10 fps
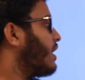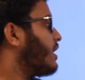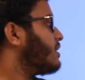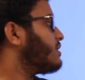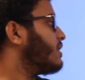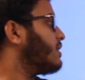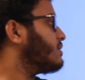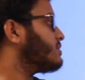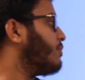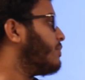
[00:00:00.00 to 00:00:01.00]
అర్హత
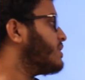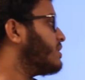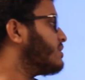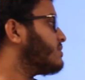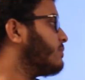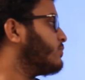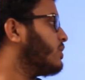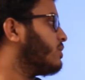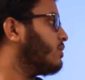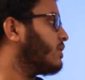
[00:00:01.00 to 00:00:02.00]
సంబంధిత
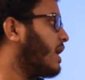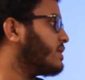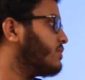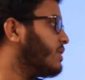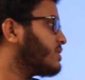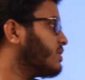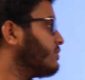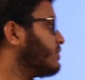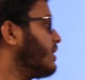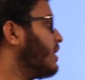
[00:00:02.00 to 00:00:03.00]
సబ్జెక్టులో గ్రాడ్యుయేషన్
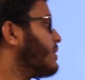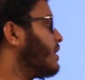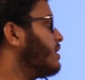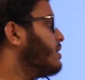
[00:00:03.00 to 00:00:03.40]
ఉత్తీర్ణత